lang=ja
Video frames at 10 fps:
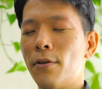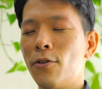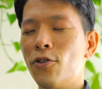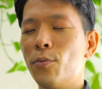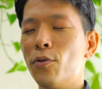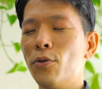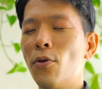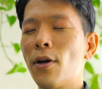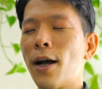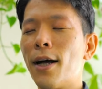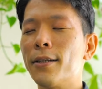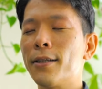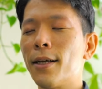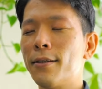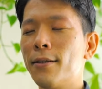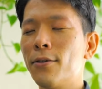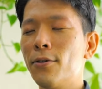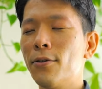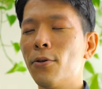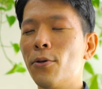自分を観察す
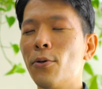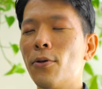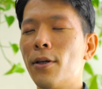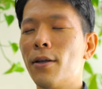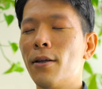るということで、